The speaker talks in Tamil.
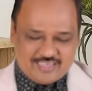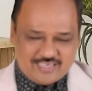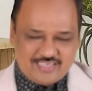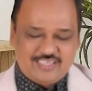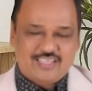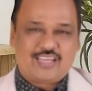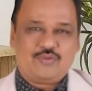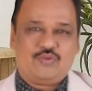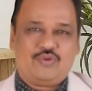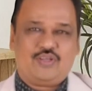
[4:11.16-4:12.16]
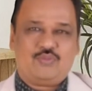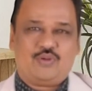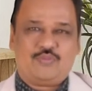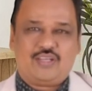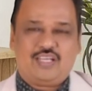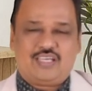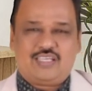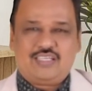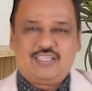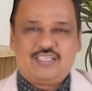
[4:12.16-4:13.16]
ஏன் நிறைவு வேண்டும் அப்படின்னா
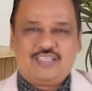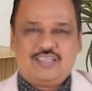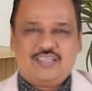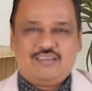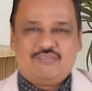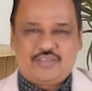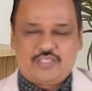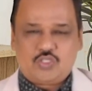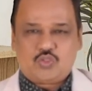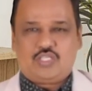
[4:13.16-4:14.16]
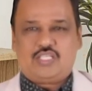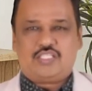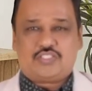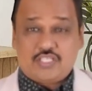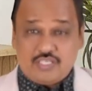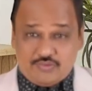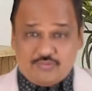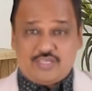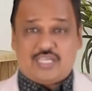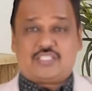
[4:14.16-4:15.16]
வேதம் சொல்கிறது
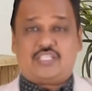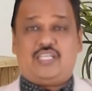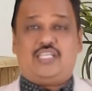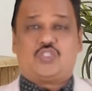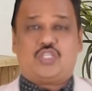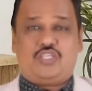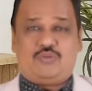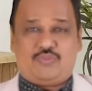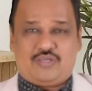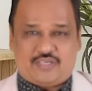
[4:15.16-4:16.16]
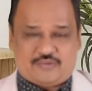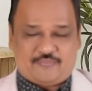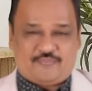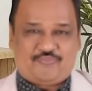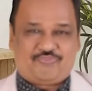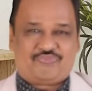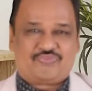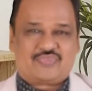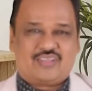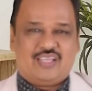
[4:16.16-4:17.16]
ஜீவ ரட்சனை செய்யும்படி
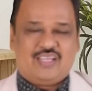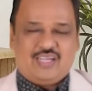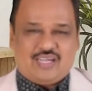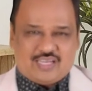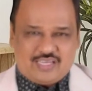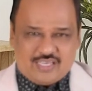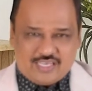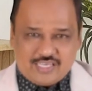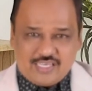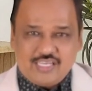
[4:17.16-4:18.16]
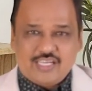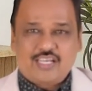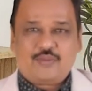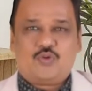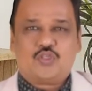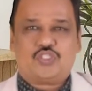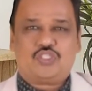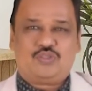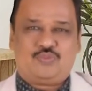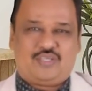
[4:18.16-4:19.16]
அநேகரை
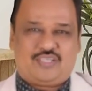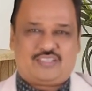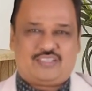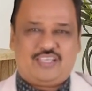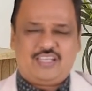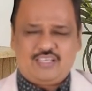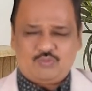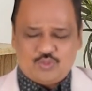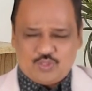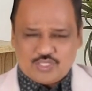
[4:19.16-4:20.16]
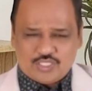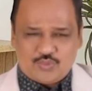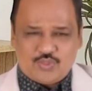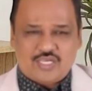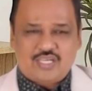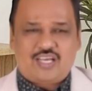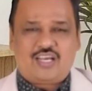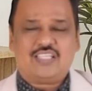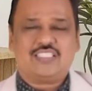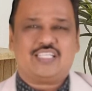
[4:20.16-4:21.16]
போஷிக்கும்படி ஏன்னா உலகத்தில் உள்ள எல்லா
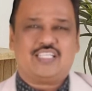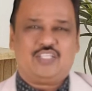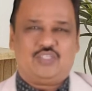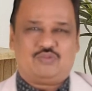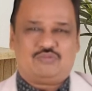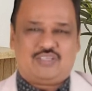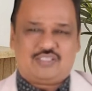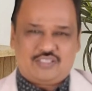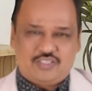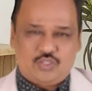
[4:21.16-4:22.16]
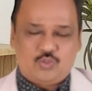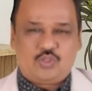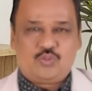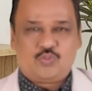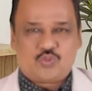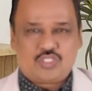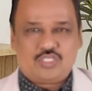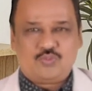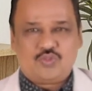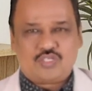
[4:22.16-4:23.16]
ஜனங்களும் அது இந்துவோ
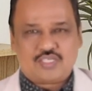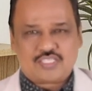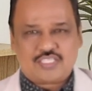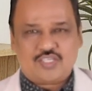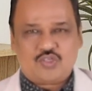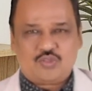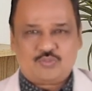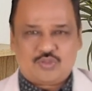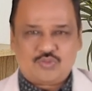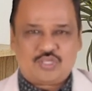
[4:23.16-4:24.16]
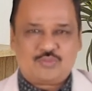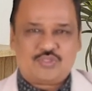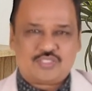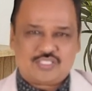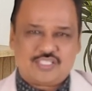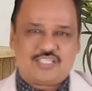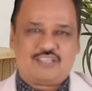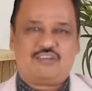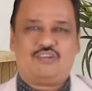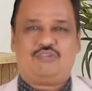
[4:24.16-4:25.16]
முஸ்லீமோ கிறிஸ்டியனோ பௌத்தமோ
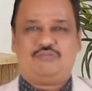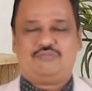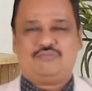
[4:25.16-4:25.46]
சீக்கியர்களோ